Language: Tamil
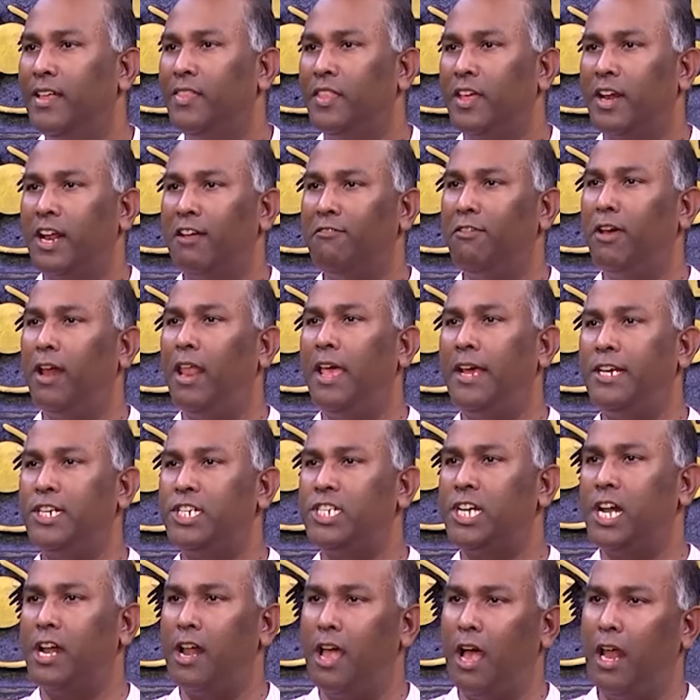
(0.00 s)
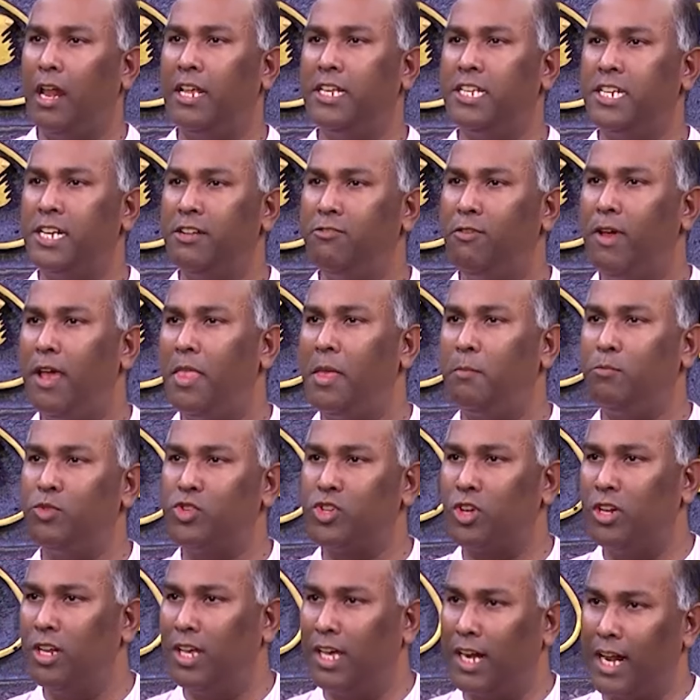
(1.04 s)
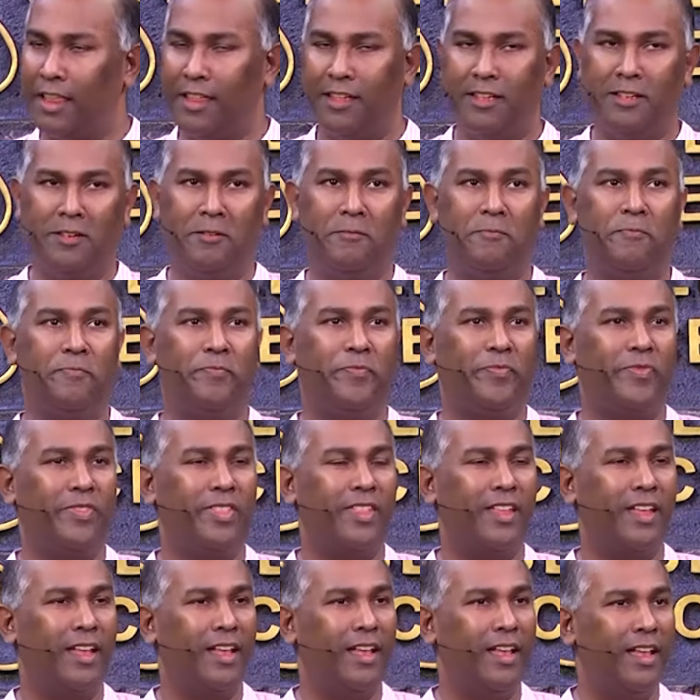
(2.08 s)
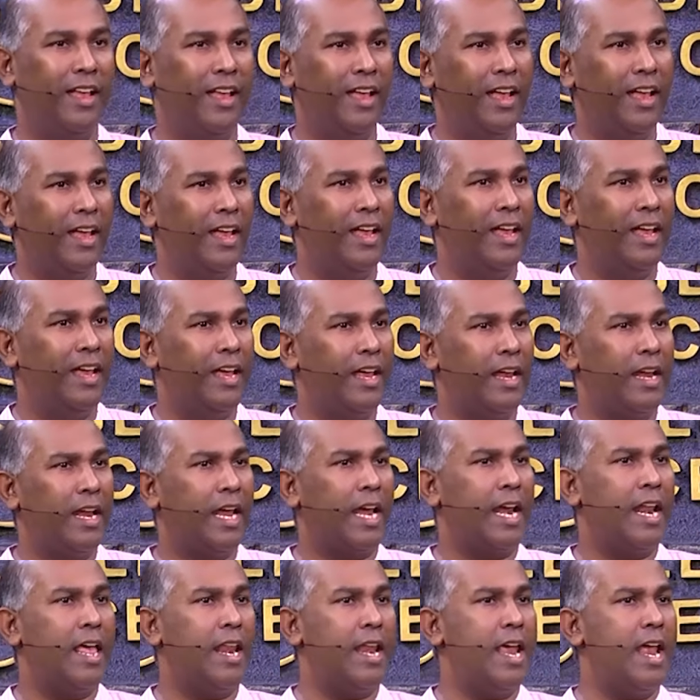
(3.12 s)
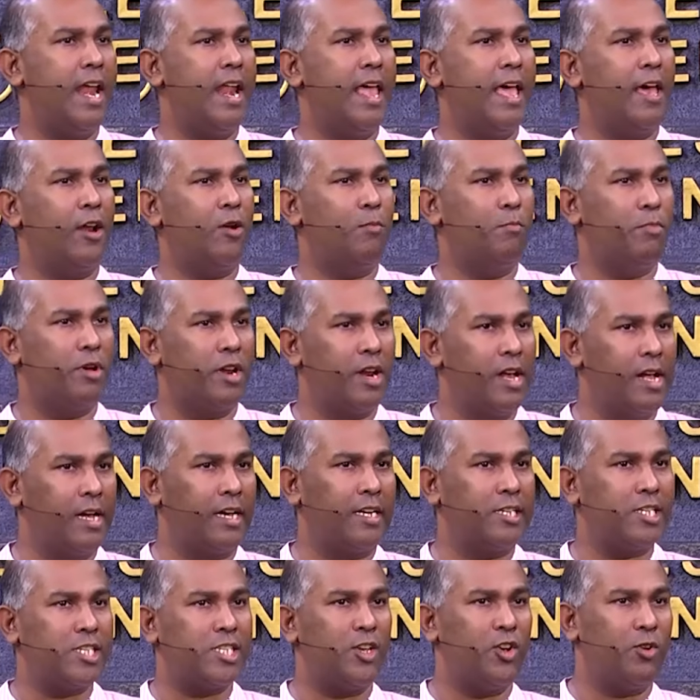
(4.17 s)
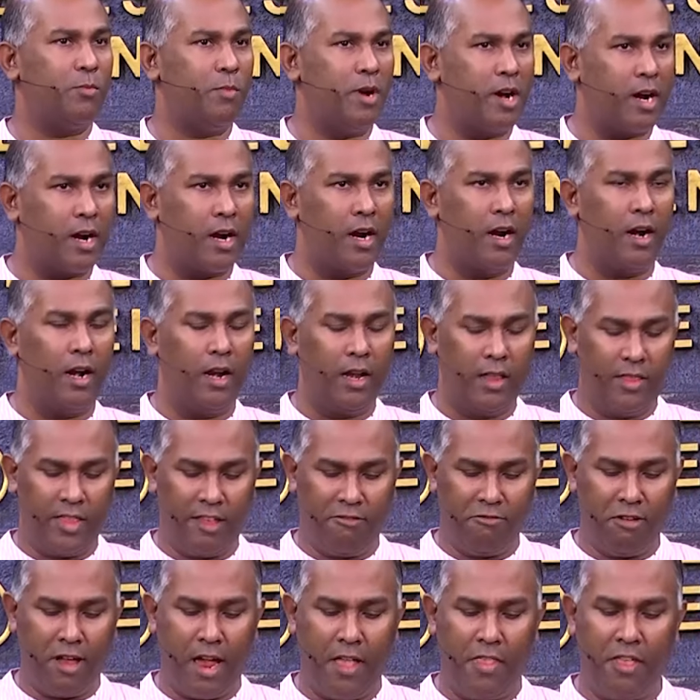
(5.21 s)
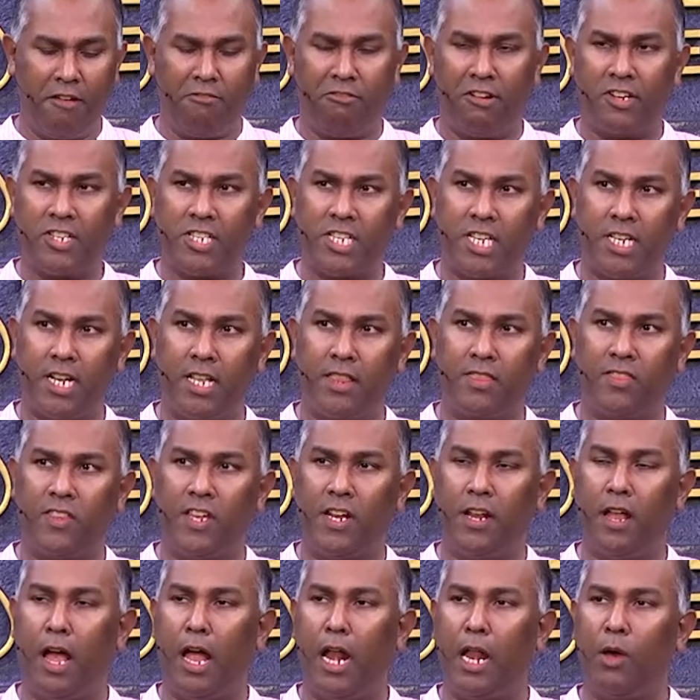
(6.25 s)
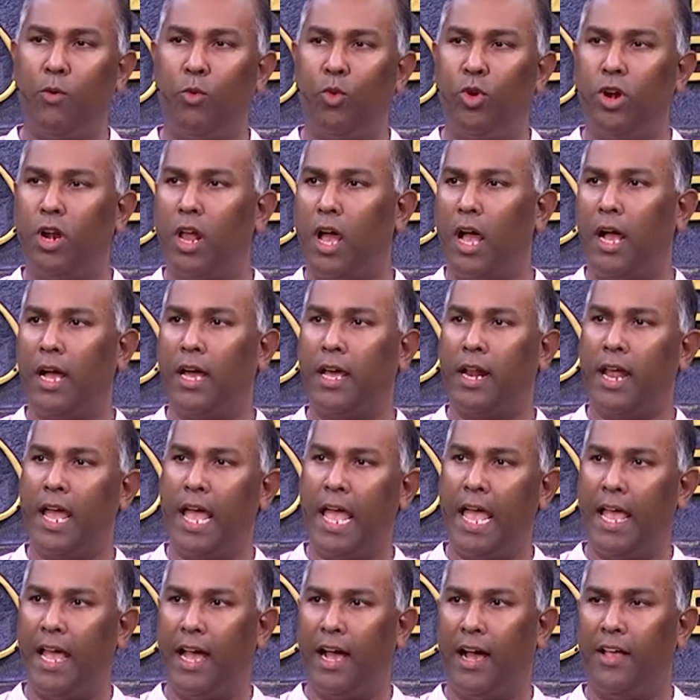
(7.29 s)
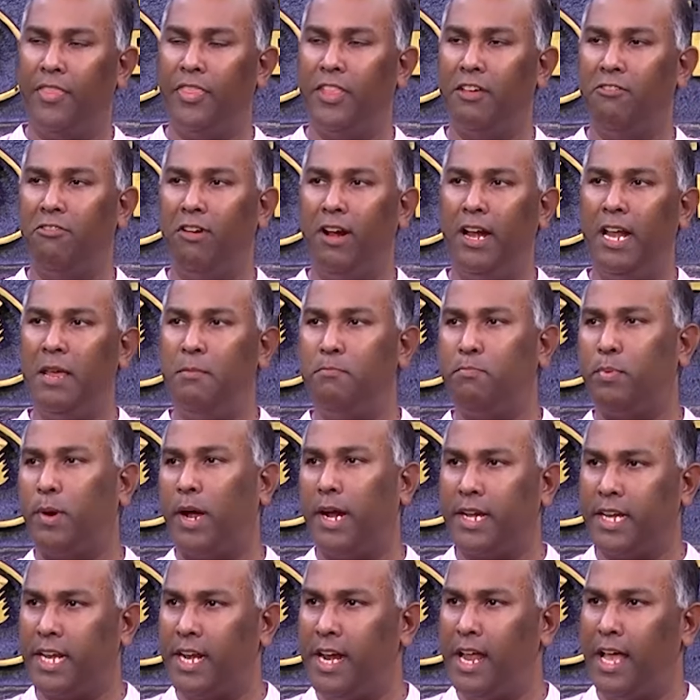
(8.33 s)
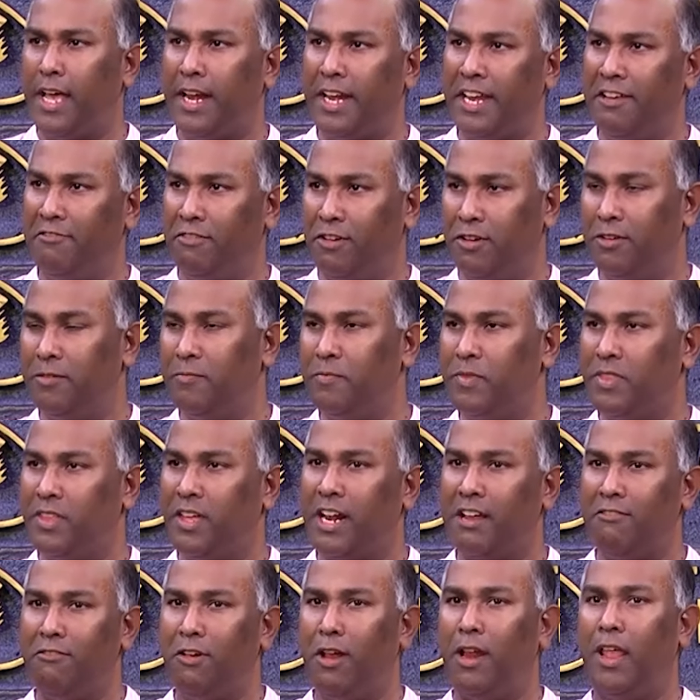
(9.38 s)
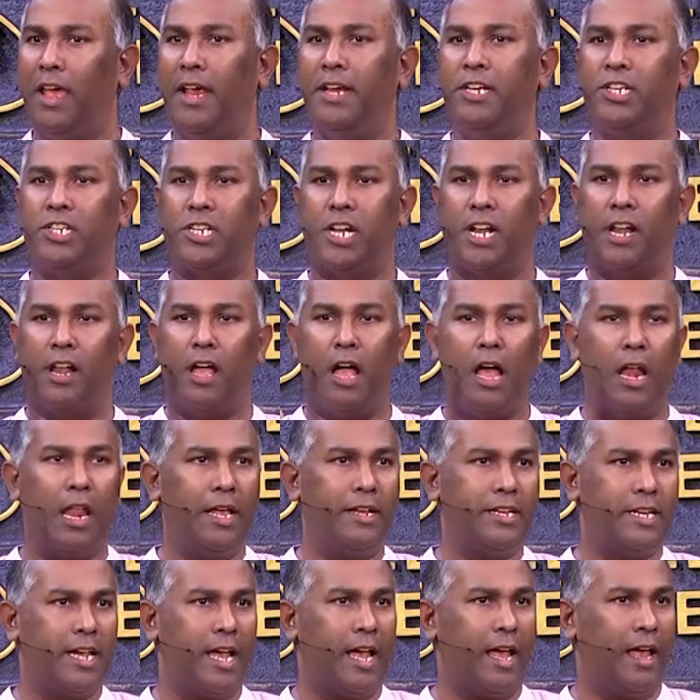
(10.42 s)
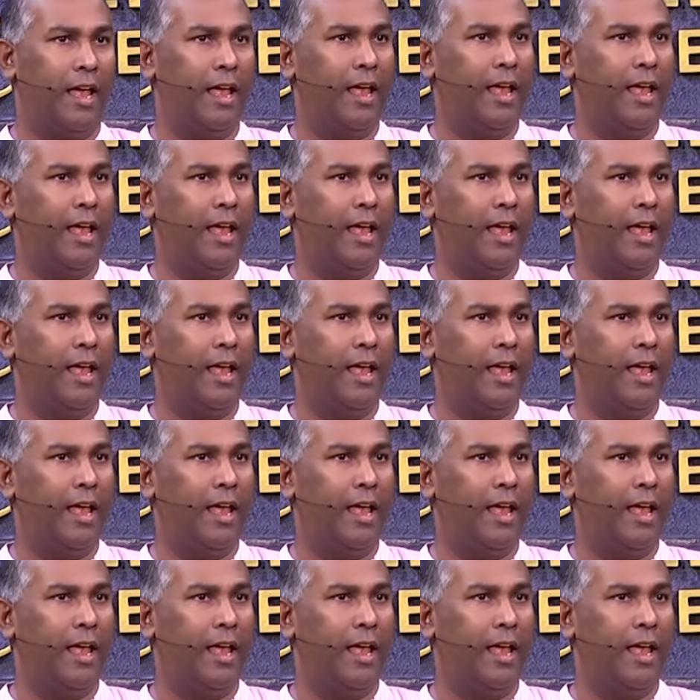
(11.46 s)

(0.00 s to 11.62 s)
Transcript: இந்த ரெவலேஷன் நாலேஜ்னு வேதம் சொல்லுகிறது இன்றைக்கி நிறைய நேரம் பெறும் கிறிஸ்தவ மக்கள் இந்த வேத வசனத்தினால் உண்டாகிற அந்த வெளிப்பாட்டின் அறிவு இந்த ரெவலேஷன் நாலேஜை